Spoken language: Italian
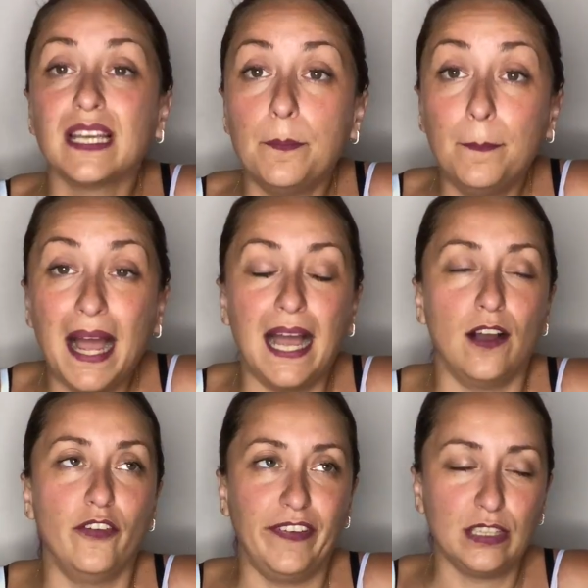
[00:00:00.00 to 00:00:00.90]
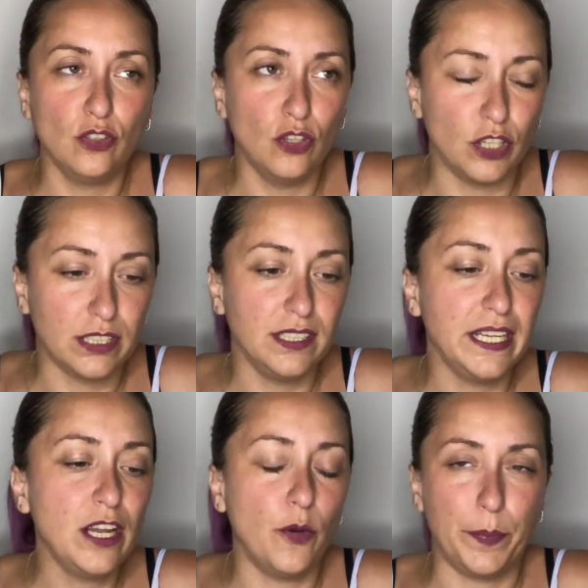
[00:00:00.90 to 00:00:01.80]
ma ho fatto
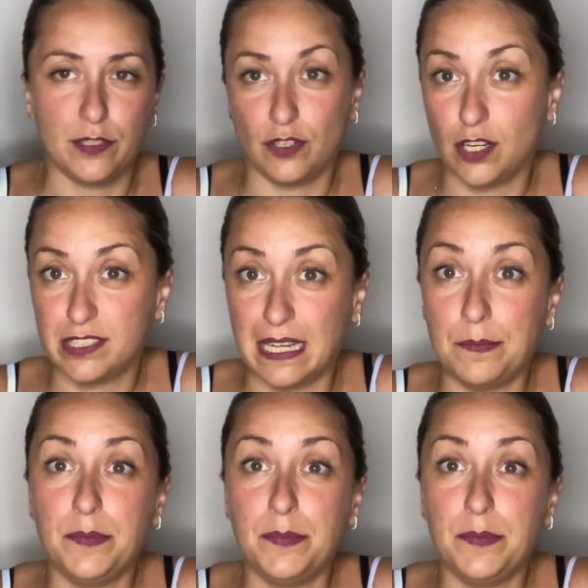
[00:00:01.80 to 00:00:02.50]
l'ordine, ho preso le cose che mi